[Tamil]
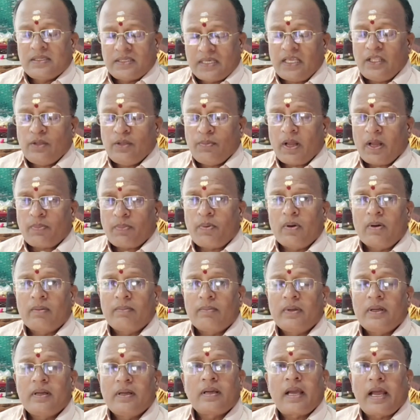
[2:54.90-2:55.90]
செய்து
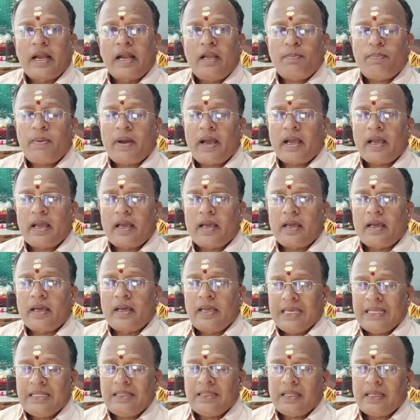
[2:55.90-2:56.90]
பார்ப்போம் கண்டிப்பாக
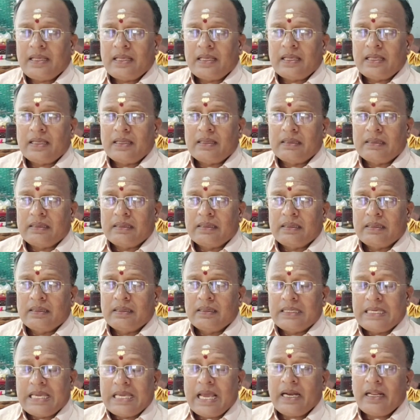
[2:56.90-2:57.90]
இந்த
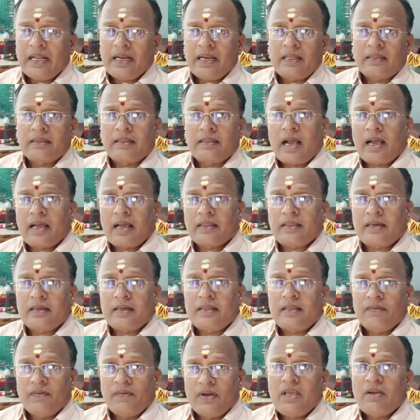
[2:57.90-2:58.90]
ஏழரை
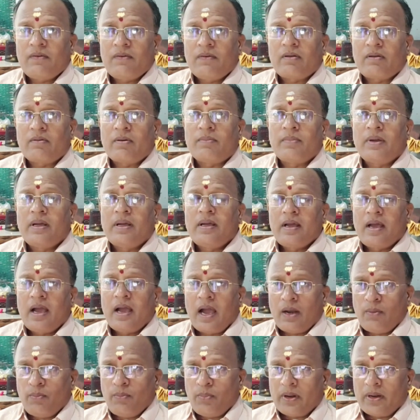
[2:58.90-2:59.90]
தாக்கத்திலிருந்து வெளியே வருவோம்
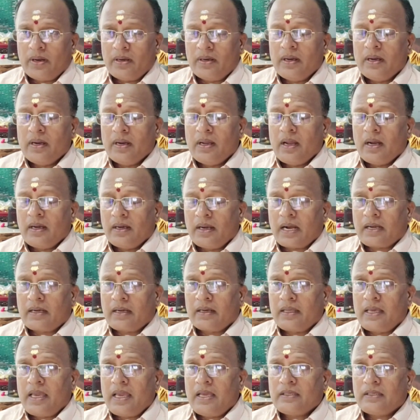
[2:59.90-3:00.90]
அன்புடன்
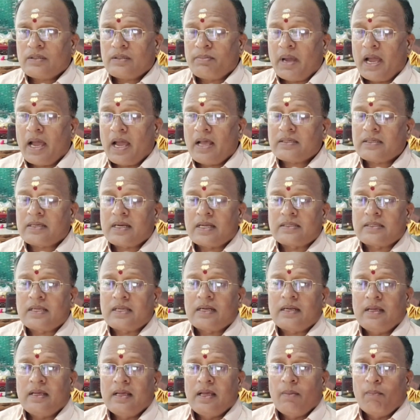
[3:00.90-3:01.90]
டாக்டர் ஏ எஸ்
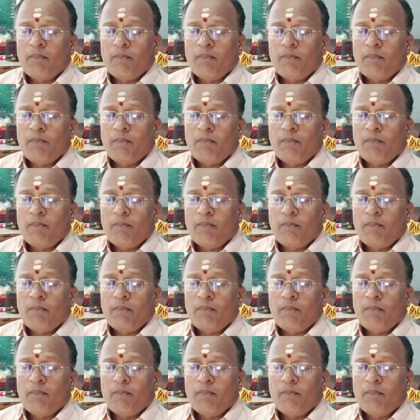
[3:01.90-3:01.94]
மகாஸ்ராஜன்